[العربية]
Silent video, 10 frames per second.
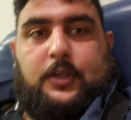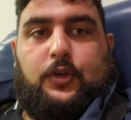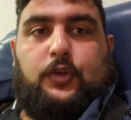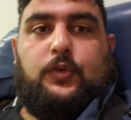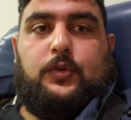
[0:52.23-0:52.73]

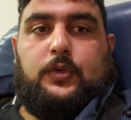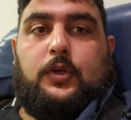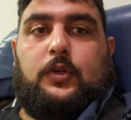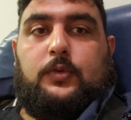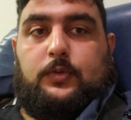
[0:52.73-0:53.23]
كله
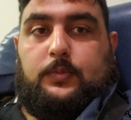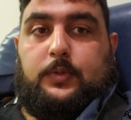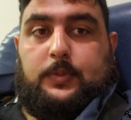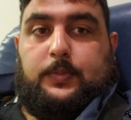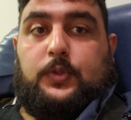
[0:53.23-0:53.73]
كله
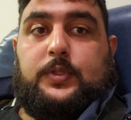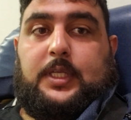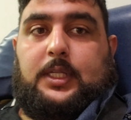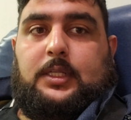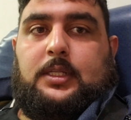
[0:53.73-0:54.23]

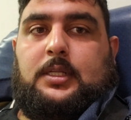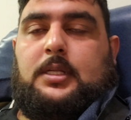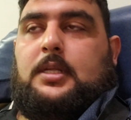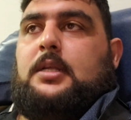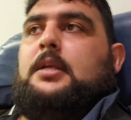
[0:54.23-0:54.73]
بيوصل
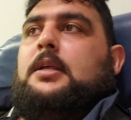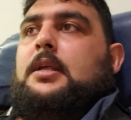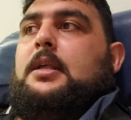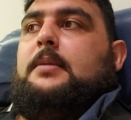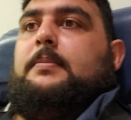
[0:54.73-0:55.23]

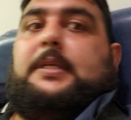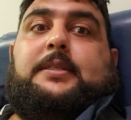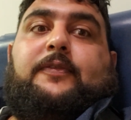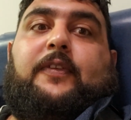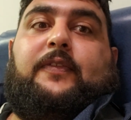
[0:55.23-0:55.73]

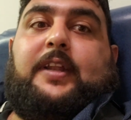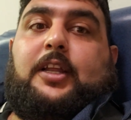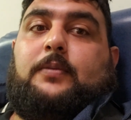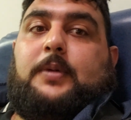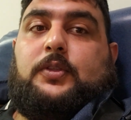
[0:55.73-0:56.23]
بس في فرق
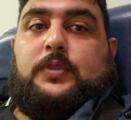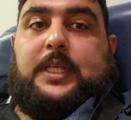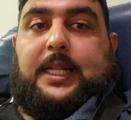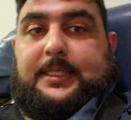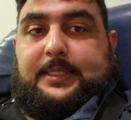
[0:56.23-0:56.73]
يوم ما
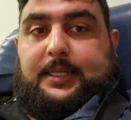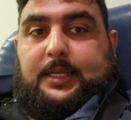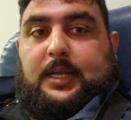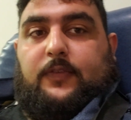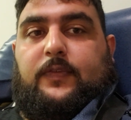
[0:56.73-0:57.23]
توصل على
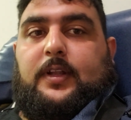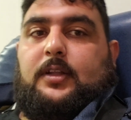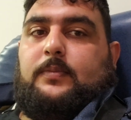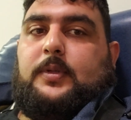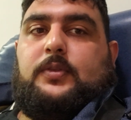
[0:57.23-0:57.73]
السريع فرق
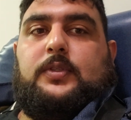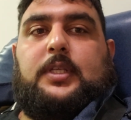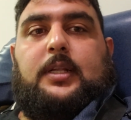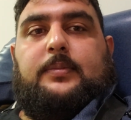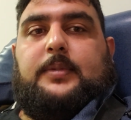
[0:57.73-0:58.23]
يوم ما
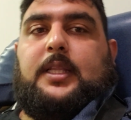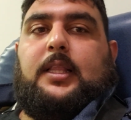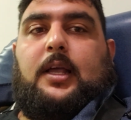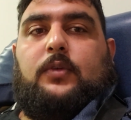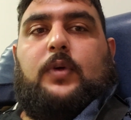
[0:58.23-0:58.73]
توصل
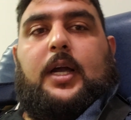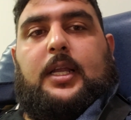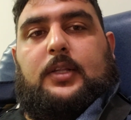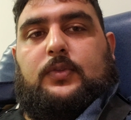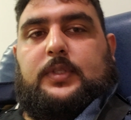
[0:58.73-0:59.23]
بتطلع
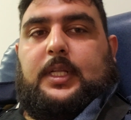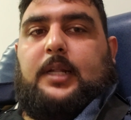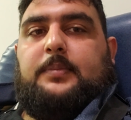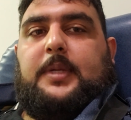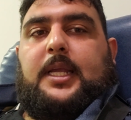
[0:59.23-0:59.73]
روحك لتوصل
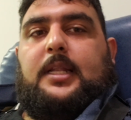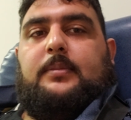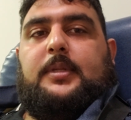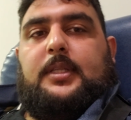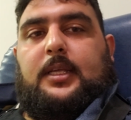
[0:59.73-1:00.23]
على المكان اللي
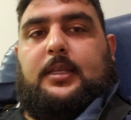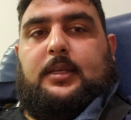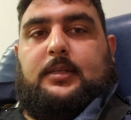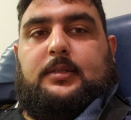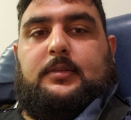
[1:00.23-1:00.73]
بدك
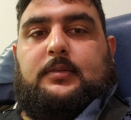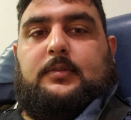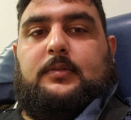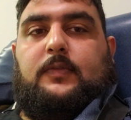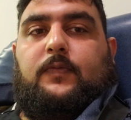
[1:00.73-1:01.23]
اياه
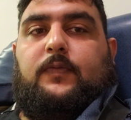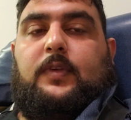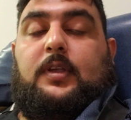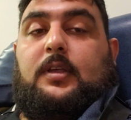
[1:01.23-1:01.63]
ف